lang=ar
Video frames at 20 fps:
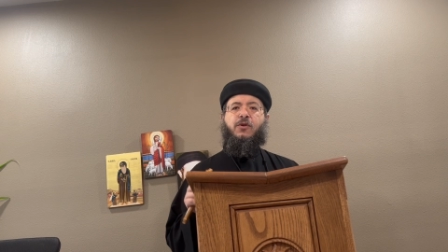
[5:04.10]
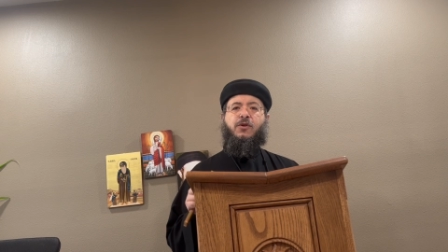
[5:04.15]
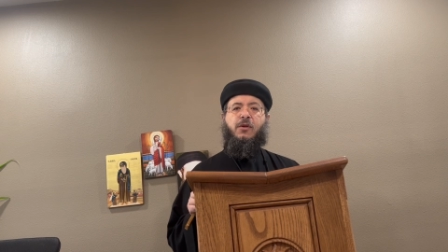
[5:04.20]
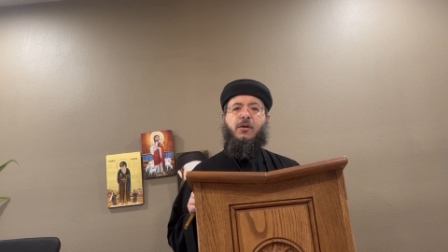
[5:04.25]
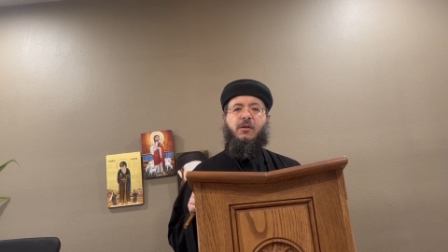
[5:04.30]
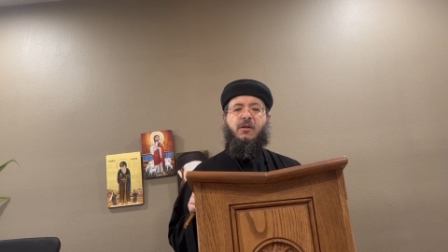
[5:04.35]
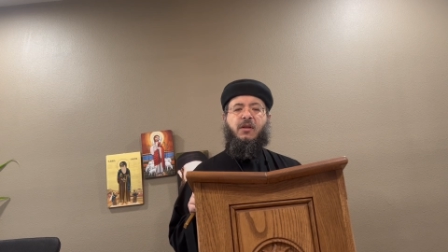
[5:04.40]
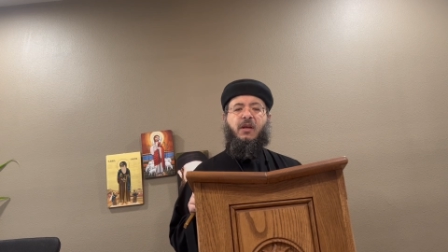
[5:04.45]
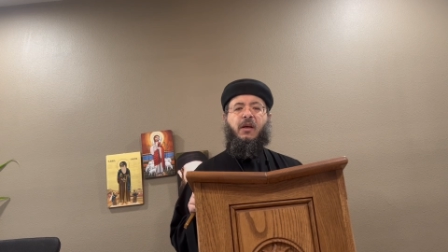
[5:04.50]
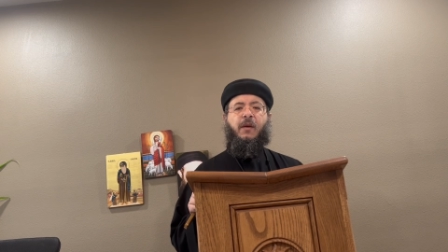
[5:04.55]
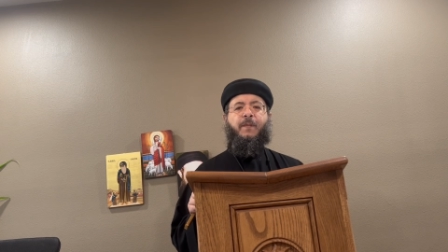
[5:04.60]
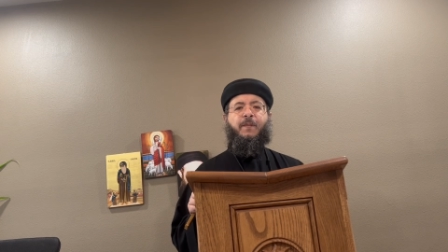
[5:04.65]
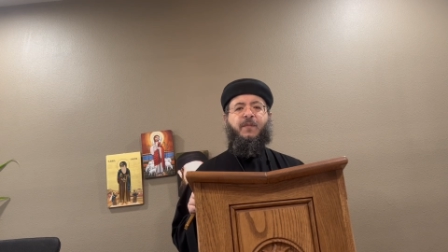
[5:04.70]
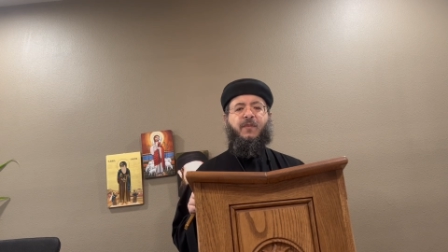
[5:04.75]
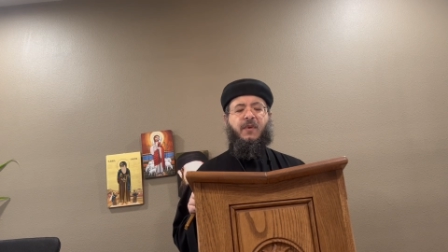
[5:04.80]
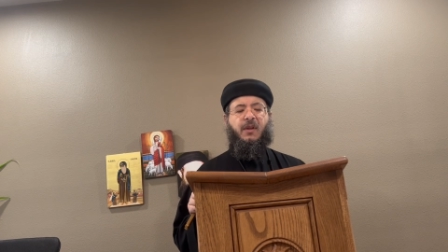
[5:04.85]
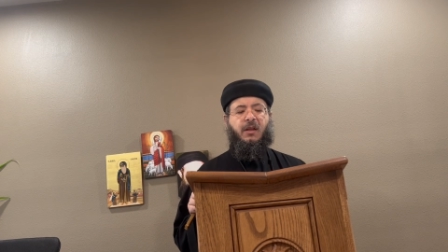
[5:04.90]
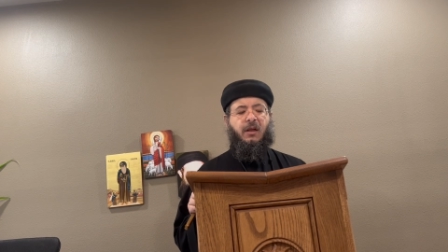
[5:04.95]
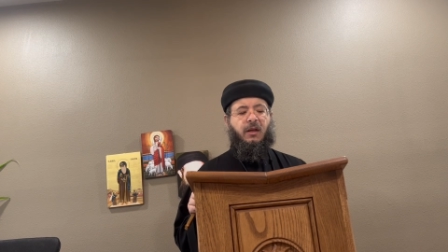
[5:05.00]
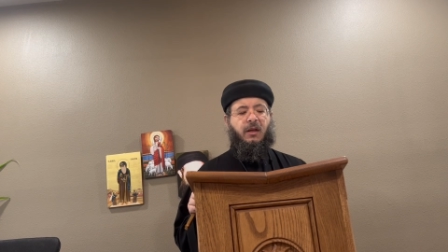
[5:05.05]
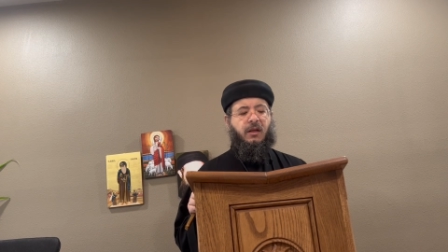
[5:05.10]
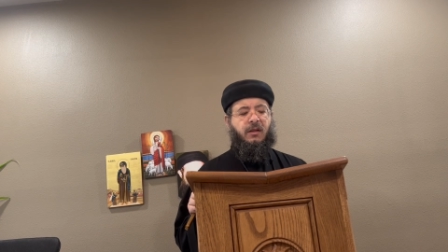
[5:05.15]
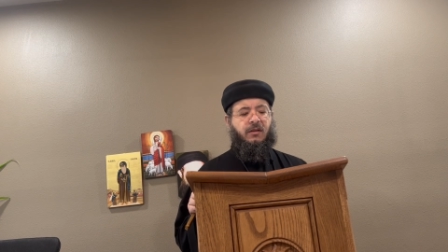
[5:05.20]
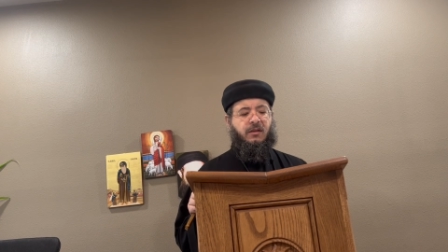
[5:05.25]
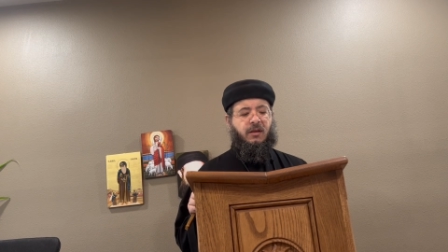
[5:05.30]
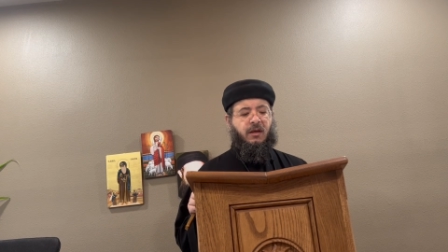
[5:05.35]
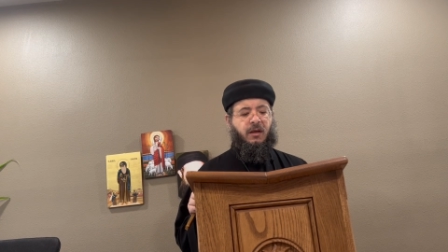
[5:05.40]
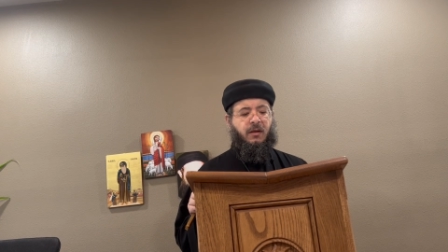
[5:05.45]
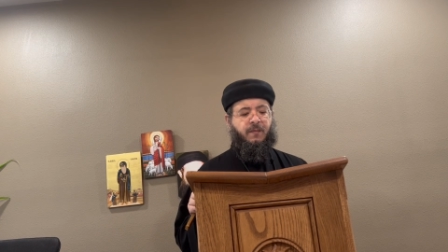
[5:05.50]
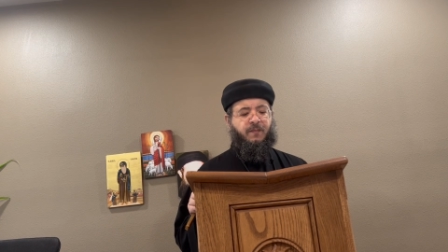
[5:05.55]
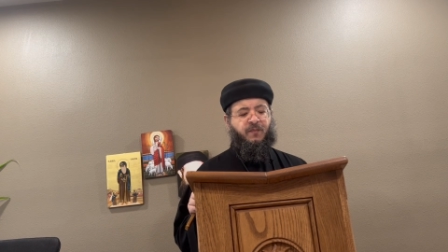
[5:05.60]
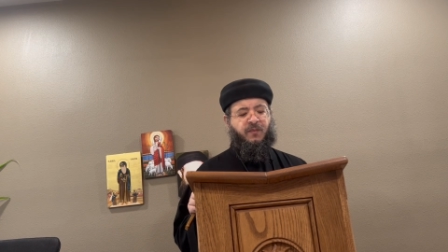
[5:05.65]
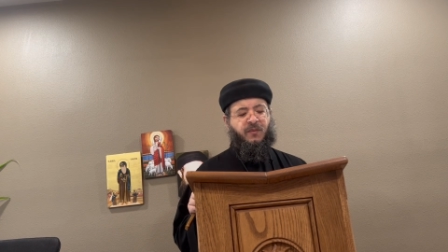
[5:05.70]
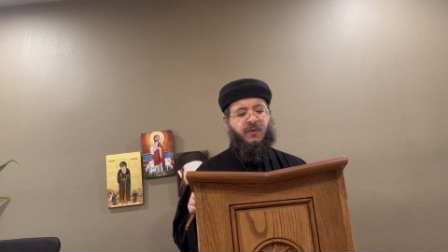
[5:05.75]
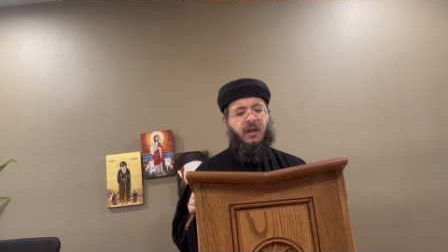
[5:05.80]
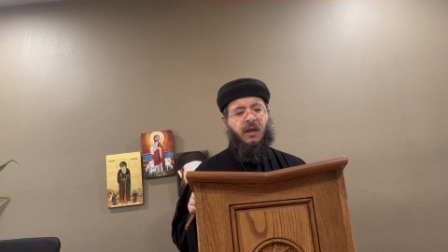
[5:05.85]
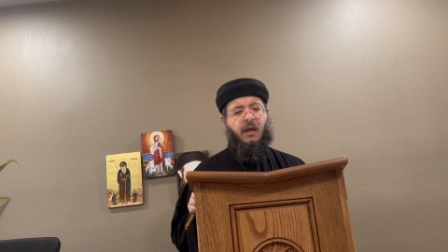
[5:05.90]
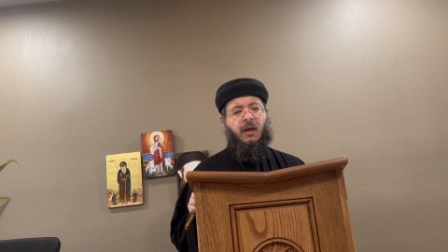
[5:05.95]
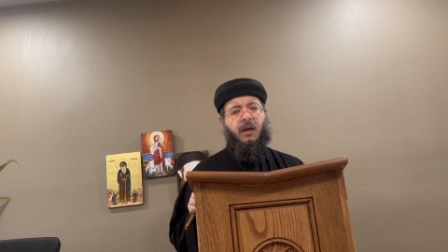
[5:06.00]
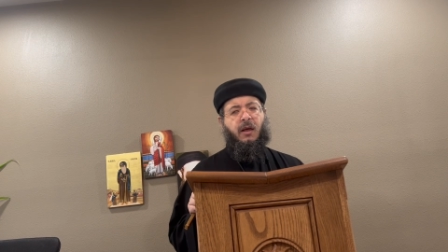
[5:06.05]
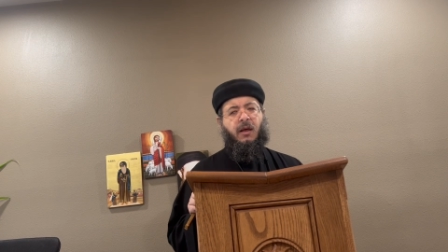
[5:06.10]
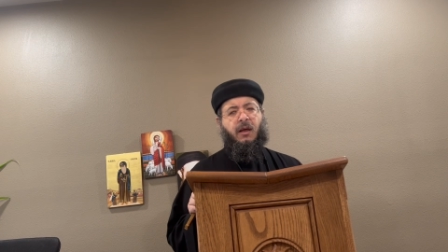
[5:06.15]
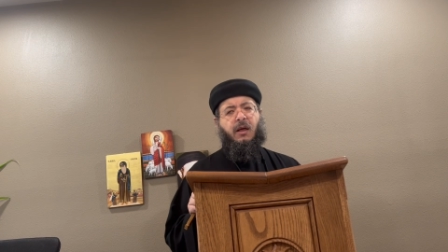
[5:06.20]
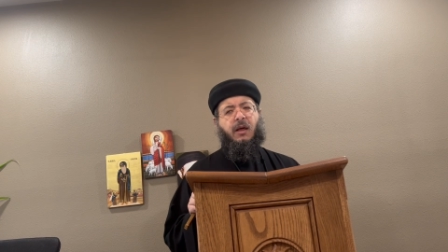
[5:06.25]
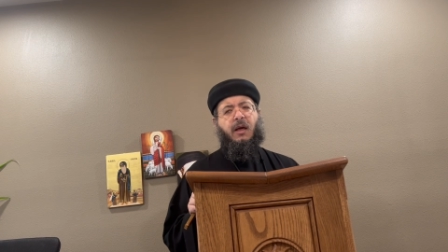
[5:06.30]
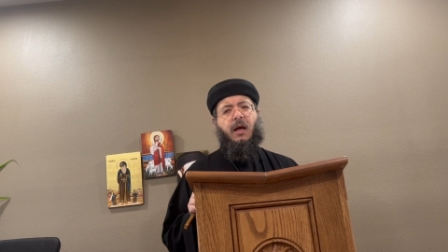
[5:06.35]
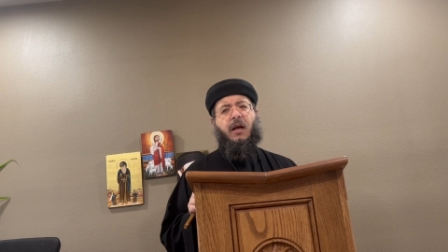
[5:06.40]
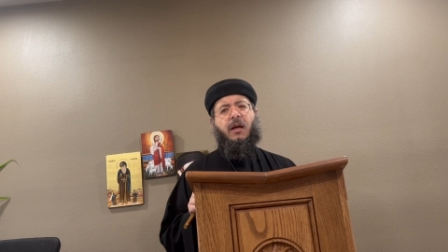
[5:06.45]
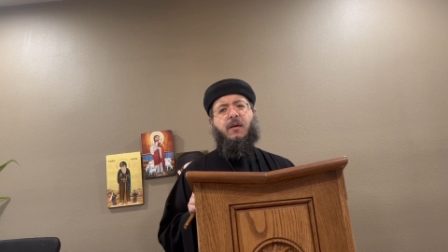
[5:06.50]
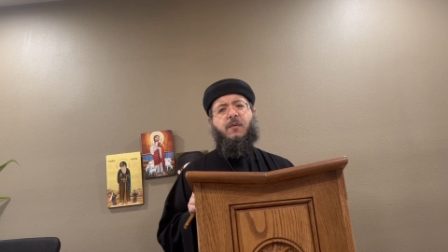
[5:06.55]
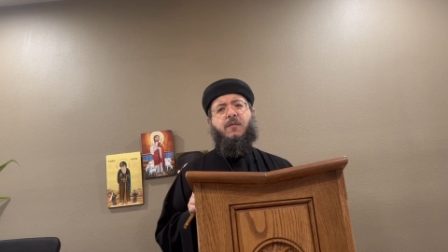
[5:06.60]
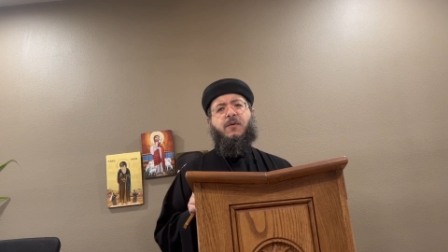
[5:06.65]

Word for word: الشخصي للإنسان يجي على